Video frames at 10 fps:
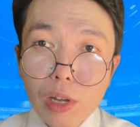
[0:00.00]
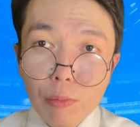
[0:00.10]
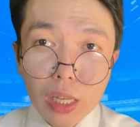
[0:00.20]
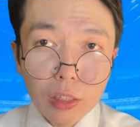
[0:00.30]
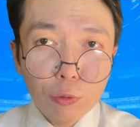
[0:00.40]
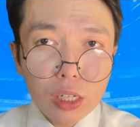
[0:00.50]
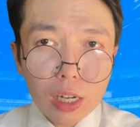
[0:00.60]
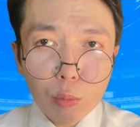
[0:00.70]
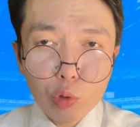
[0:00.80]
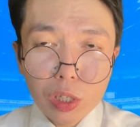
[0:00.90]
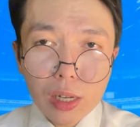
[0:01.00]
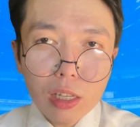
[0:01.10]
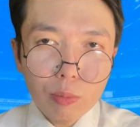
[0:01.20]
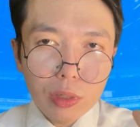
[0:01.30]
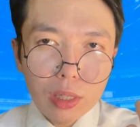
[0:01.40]
момент вы как
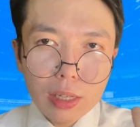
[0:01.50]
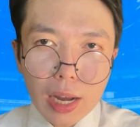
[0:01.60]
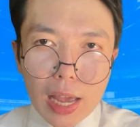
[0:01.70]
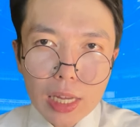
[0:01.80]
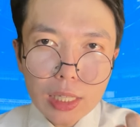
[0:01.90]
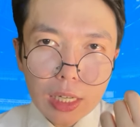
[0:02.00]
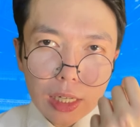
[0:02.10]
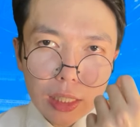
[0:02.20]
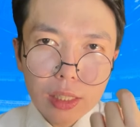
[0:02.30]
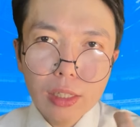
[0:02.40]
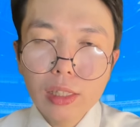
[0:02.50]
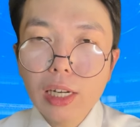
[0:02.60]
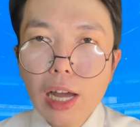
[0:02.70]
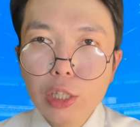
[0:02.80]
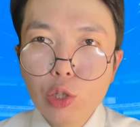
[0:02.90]
музыкант потеряете
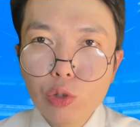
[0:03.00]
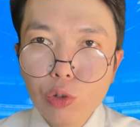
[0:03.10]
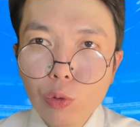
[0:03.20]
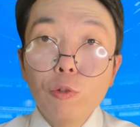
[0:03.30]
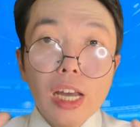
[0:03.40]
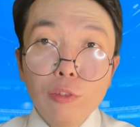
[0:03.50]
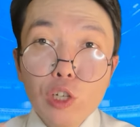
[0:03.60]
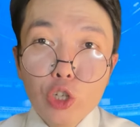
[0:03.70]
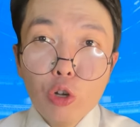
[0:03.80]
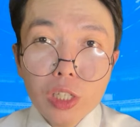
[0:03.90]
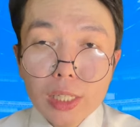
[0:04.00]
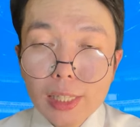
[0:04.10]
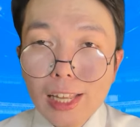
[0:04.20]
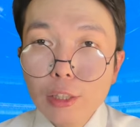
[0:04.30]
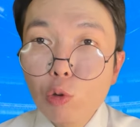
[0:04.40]
концентрацию. Вы отвлечетесь
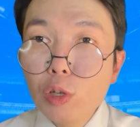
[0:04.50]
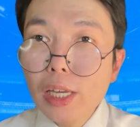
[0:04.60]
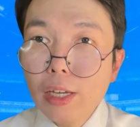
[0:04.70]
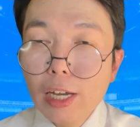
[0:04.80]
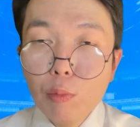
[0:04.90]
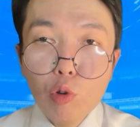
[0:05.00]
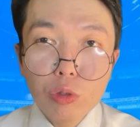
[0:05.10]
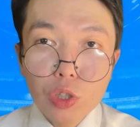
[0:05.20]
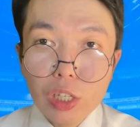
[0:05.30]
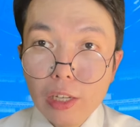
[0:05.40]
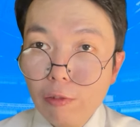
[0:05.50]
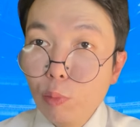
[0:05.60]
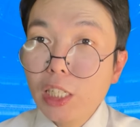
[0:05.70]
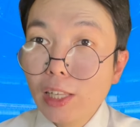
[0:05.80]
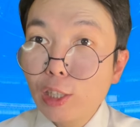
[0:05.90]
на другие эмоции. И
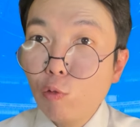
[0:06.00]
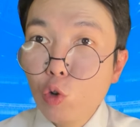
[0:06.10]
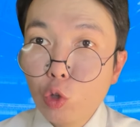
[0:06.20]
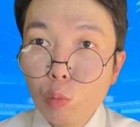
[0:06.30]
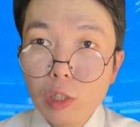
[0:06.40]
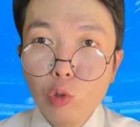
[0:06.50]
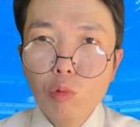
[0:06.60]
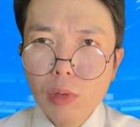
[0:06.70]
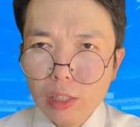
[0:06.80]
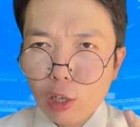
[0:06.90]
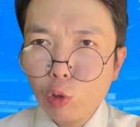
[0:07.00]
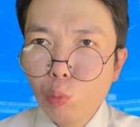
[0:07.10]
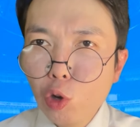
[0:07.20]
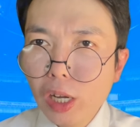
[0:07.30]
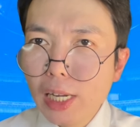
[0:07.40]
вместо того, чтобы думать о
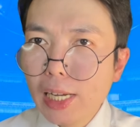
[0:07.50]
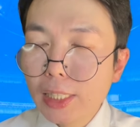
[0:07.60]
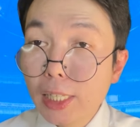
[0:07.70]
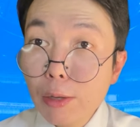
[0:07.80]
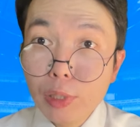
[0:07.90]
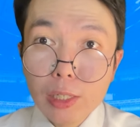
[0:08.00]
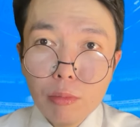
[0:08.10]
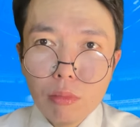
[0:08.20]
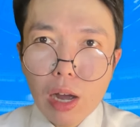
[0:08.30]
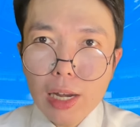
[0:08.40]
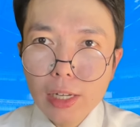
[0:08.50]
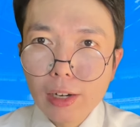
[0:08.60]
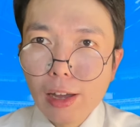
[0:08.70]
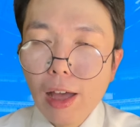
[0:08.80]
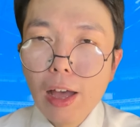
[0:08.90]
глубокой концепции
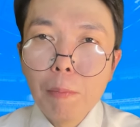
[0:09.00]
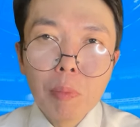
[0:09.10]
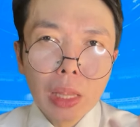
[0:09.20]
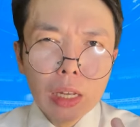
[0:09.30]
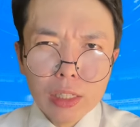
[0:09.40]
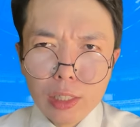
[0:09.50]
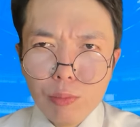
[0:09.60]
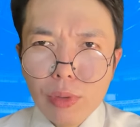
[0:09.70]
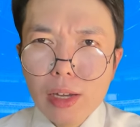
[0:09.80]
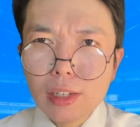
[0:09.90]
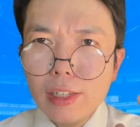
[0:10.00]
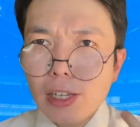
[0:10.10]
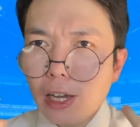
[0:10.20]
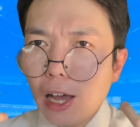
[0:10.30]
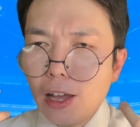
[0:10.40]
Малера, о
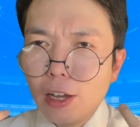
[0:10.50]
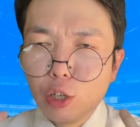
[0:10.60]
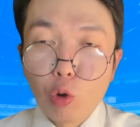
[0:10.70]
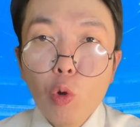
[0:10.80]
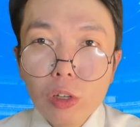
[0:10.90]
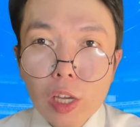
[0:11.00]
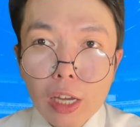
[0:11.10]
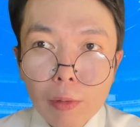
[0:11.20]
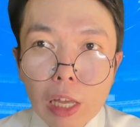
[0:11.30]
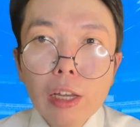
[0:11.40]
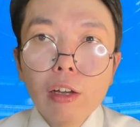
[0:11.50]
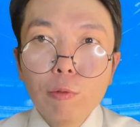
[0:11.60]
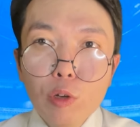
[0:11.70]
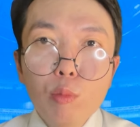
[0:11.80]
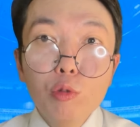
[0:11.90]
смерти, о роке,
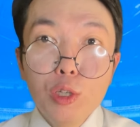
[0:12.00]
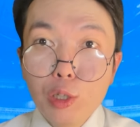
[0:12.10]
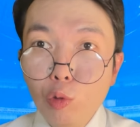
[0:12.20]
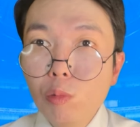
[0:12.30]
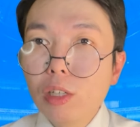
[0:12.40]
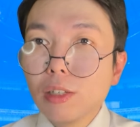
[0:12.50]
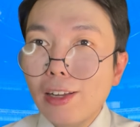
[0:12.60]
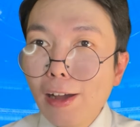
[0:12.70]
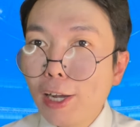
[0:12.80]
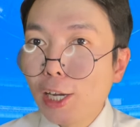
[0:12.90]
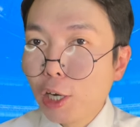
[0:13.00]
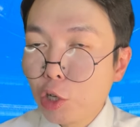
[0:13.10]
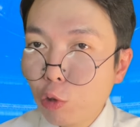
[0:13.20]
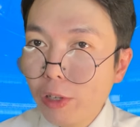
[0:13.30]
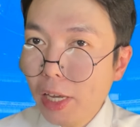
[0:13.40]
вы будете думать, как
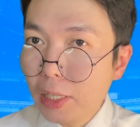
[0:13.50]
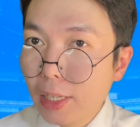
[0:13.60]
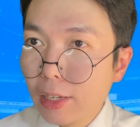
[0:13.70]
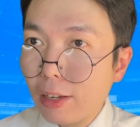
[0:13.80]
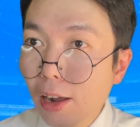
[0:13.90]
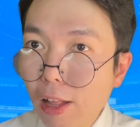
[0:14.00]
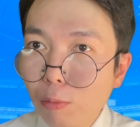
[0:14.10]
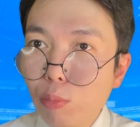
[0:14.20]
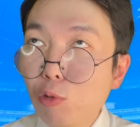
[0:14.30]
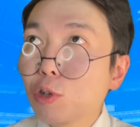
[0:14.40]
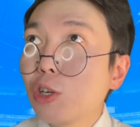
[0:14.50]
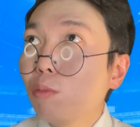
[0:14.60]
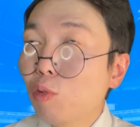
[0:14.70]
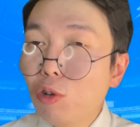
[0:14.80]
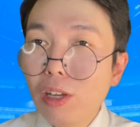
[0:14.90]
хорошо я сыграл, боже
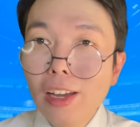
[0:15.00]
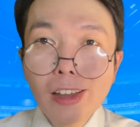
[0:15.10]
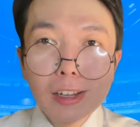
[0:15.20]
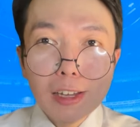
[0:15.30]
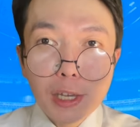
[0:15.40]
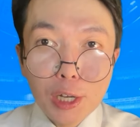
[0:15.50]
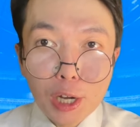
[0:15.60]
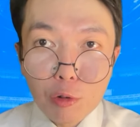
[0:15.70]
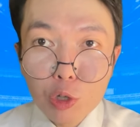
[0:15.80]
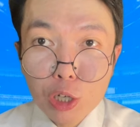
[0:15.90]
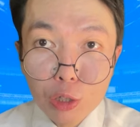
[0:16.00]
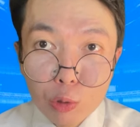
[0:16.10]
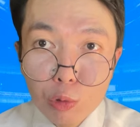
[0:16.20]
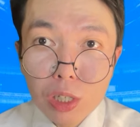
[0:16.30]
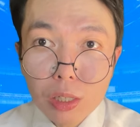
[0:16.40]
мой, какие хорошие
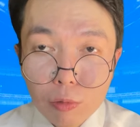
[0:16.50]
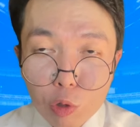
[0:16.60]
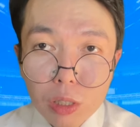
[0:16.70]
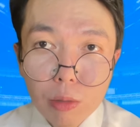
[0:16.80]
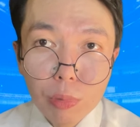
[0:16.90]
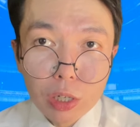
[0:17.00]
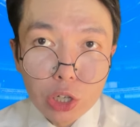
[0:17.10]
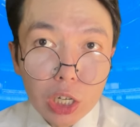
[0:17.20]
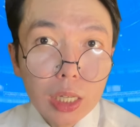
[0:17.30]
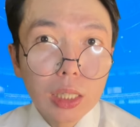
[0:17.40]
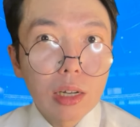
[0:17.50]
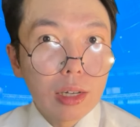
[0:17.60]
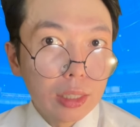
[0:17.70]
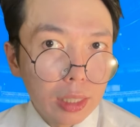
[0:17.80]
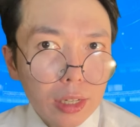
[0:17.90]
люди сегодня пришли на
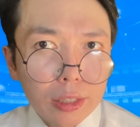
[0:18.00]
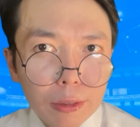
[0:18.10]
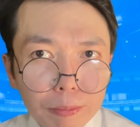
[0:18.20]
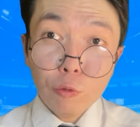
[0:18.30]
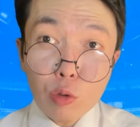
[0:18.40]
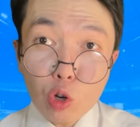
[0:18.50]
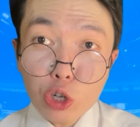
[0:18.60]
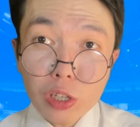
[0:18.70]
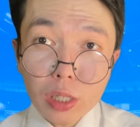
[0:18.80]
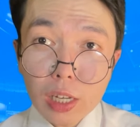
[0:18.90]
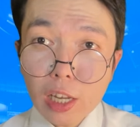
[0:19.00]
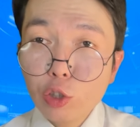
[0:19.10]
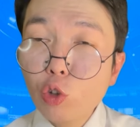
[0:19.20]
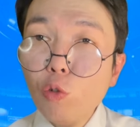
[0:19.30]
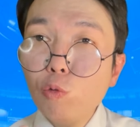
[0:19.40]
концерт. Вы можете
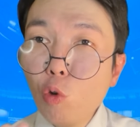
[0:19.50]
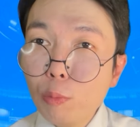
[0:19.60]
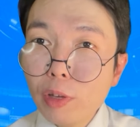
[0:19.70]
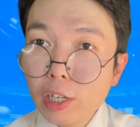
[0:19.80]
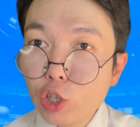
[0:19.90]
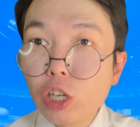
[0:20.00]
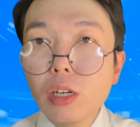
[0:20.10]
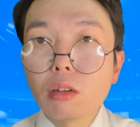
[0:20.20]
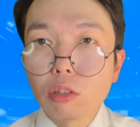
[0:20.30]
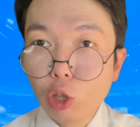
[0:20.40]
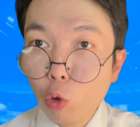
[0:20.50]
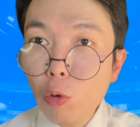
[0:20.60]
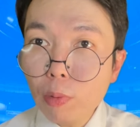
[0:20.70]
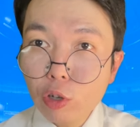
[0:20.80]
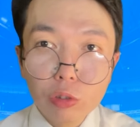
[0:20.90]
сказать, но в опере же
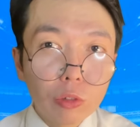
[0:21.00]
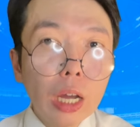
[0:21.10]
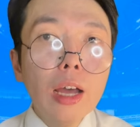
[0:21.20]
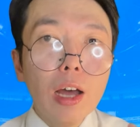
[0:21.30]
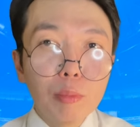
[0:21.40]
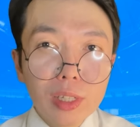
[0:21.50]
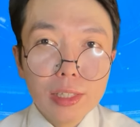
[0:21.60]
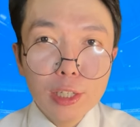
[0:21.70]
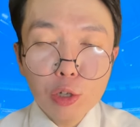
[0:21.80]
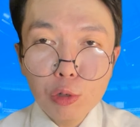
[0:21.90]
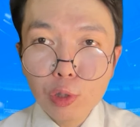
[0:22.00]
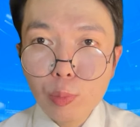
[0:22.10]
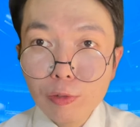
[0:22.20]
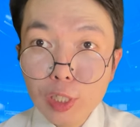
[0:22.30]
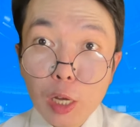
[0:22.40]
хлопают, аплодируют
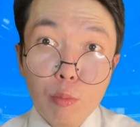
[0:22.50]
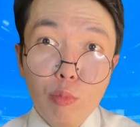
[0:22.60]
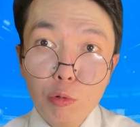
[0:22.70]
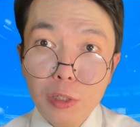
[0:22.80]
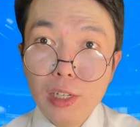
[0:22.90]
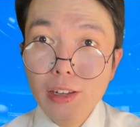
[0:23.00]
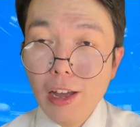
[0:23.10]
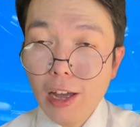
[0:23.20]
певцам после